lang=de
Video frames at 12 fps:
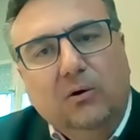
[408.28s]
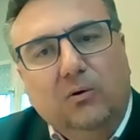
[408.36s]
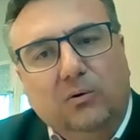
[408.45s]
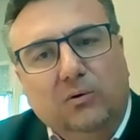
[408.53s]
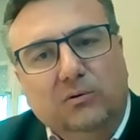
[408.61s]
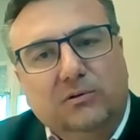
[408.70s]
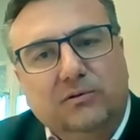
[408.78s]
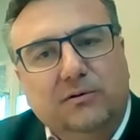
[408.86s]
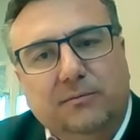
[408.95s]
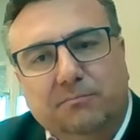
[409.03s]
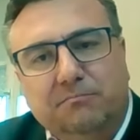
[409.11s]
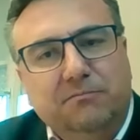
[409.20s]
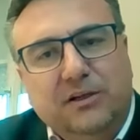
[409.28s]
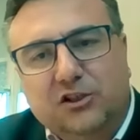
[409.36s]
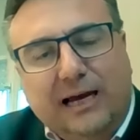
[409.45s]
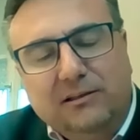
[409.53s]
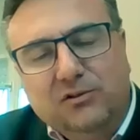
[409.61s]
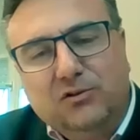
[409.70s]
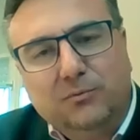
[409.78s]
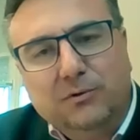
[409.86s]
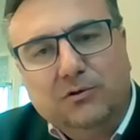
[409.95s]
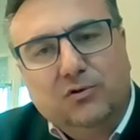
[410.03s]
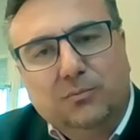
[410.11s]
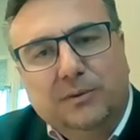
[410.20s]
Und ähm, wir starten
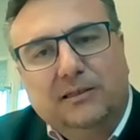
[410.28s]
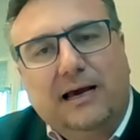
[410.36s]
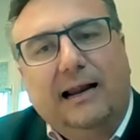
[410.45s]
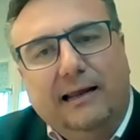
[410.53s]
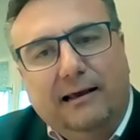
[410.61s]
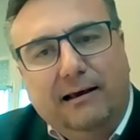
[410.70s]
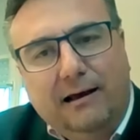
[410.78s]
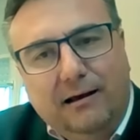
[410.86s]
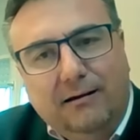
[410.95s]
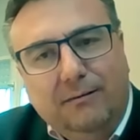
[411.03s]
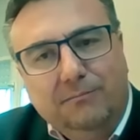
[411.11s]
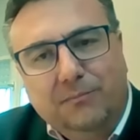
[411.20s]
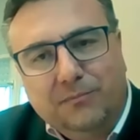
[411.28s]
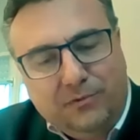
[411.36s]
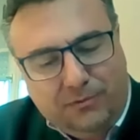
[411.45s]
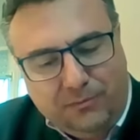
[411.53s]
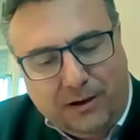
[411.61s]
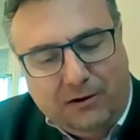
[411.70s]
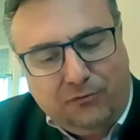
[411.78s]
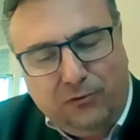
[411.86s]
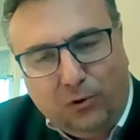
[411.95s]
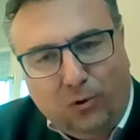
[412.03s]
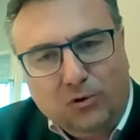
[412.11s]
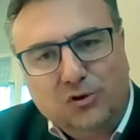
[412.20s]
somit, somit alle ähm, auf
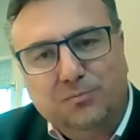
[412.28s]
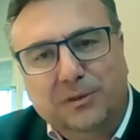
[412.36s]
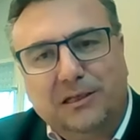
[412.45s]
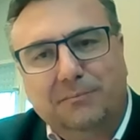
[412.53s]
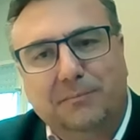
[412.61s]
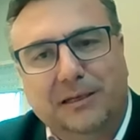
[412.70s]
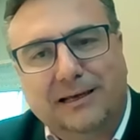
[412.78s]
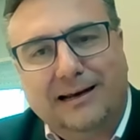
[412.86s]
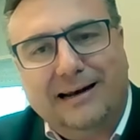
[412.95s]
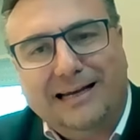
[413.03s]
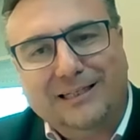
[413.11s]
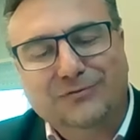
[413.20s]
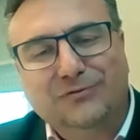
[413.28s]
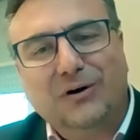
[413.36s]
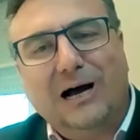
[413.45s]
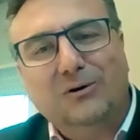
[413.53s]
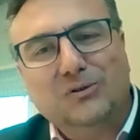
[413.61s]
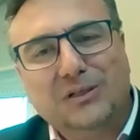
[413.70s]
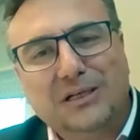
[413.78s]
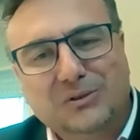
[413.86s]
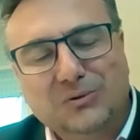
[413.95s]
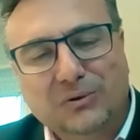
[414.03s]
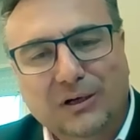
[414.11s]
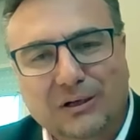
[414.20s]
los mit, dem, mit den gleichen
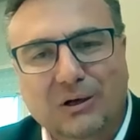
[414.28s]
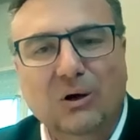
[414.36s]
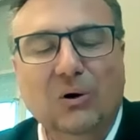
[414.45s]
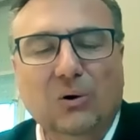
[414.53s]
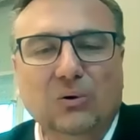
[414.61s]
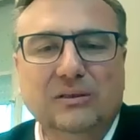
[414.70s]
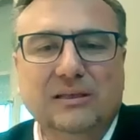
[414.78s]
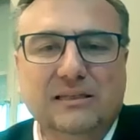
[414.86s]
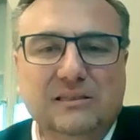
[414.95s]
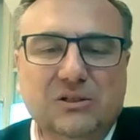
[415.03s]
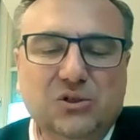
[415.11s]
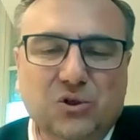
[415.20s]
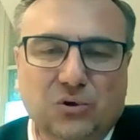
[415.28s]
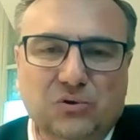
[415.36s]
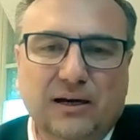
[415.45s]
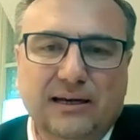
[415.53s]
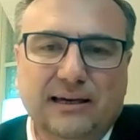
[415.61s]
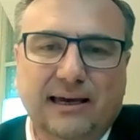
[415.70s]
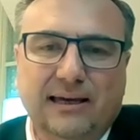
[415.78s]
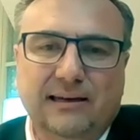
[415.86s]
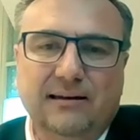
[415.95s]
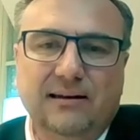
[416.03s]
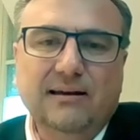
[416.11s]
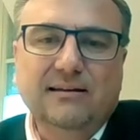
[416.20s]
Voraussetzungen. Und es ist schon zu
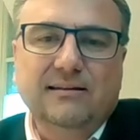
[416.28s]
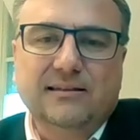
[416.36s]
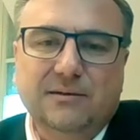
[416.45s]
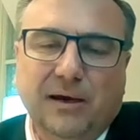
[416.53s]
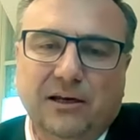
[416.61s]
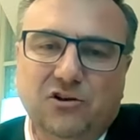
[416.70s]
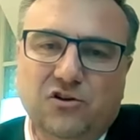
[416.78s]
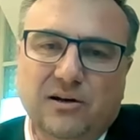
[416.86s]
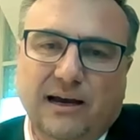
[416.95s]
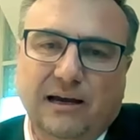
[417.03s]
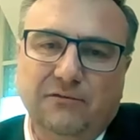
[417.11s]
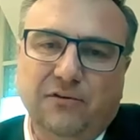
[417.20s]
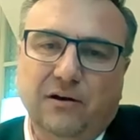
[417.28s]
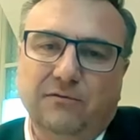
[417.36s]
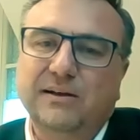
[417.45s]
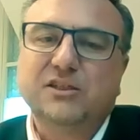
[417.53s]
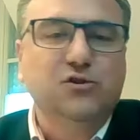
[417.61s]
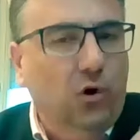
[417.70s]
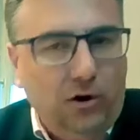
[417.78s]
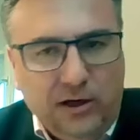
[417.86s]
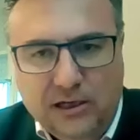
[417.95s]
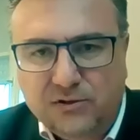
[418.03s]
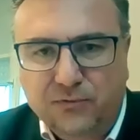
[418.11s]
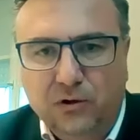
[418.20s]
erkennen, dass die Menschen einfach was
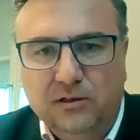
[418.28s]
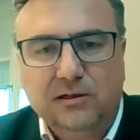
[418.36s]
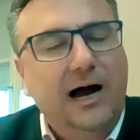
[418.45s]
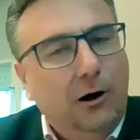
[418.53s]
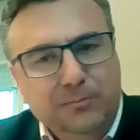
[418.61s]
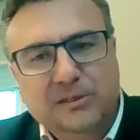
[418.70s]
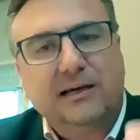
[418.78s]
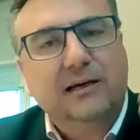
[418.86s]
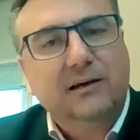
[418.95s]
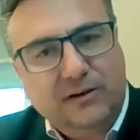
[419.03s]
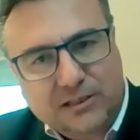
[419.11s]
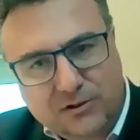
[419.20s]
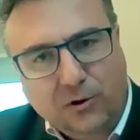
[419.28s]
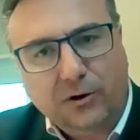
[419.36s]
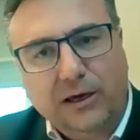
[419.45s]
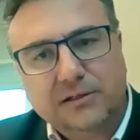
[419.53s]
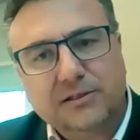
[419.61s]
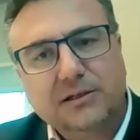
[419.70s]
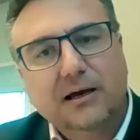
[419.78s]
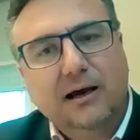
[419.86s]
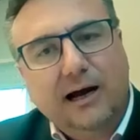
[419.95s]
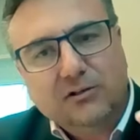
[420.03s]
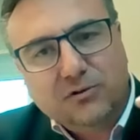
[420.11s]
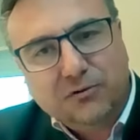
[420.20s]
Neues wollen, Hauptsache was Neues.
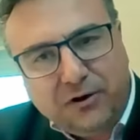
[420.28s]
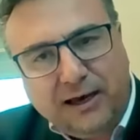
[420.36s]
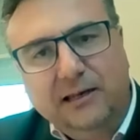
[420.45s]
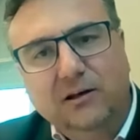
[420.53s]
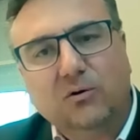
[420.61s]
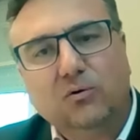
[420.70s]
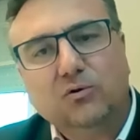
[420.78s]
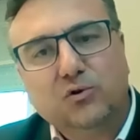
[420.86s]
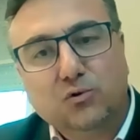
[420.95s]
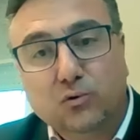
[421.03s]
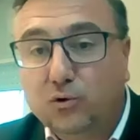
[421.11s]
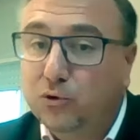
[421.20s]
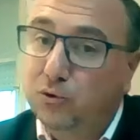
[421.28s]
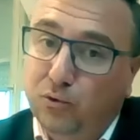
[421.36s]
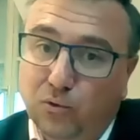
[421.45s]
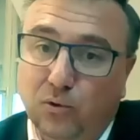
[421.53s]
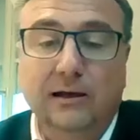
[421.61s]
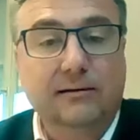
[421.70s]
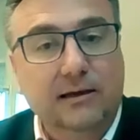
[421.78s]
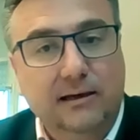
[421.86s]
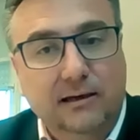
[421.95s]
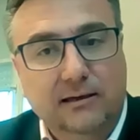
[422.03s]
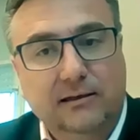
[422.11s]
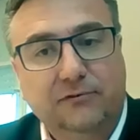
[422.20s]
Also Veränderung suchen, nur
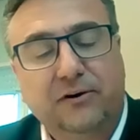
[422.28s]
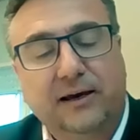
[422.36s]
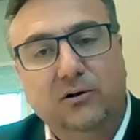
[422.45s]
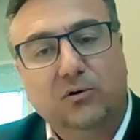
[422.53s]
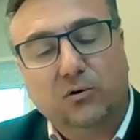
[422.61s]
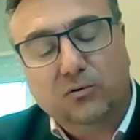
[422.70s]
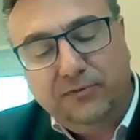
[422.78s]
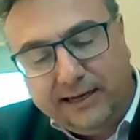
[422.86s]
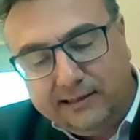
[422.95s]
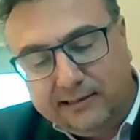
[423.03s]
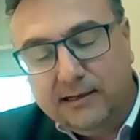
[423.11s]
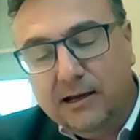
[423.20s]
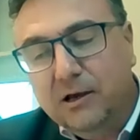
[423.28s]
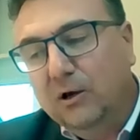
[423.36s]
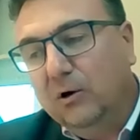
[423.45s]
äh, der Veränderung willen.